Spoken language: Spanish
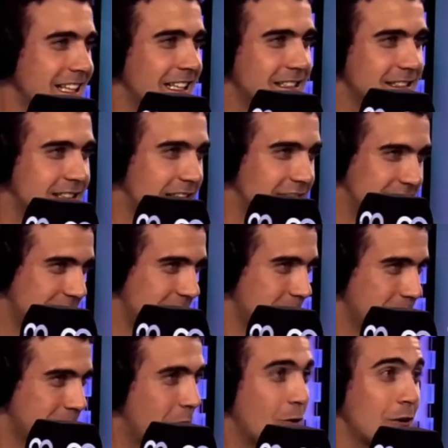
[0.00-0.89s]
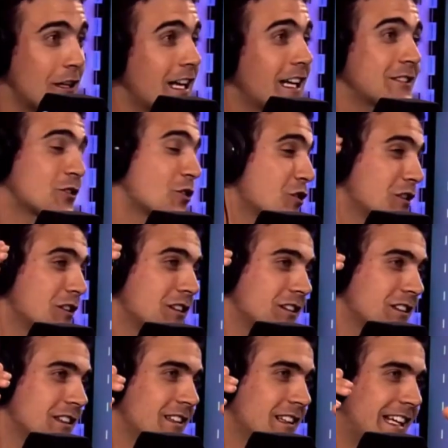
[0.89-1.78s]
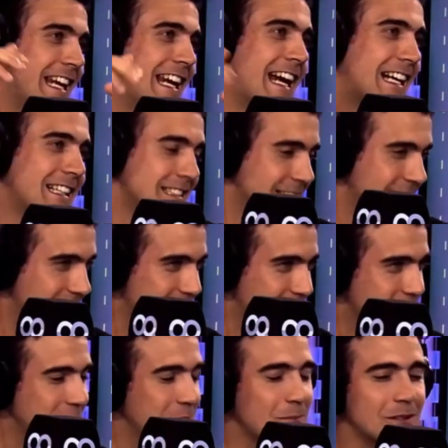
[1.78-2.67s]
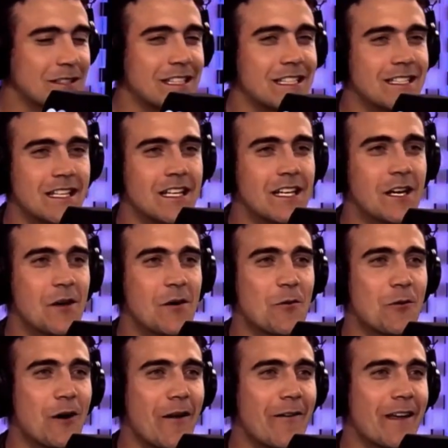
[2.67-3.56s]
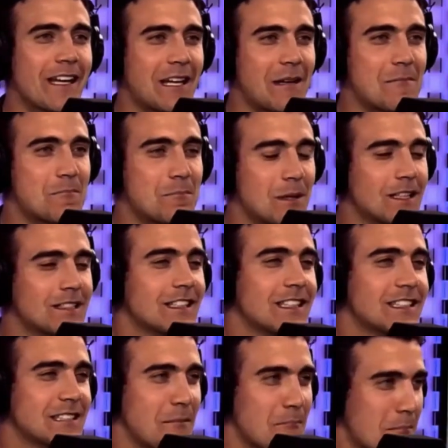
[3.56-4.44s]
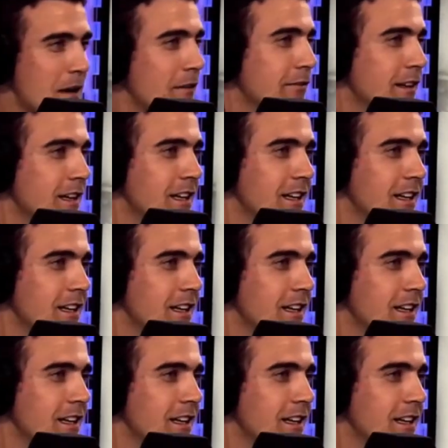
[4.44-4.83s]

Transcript: startups que hoy día son gigantes. Entonces siempre se dice, una vez que empiezan esas mafias,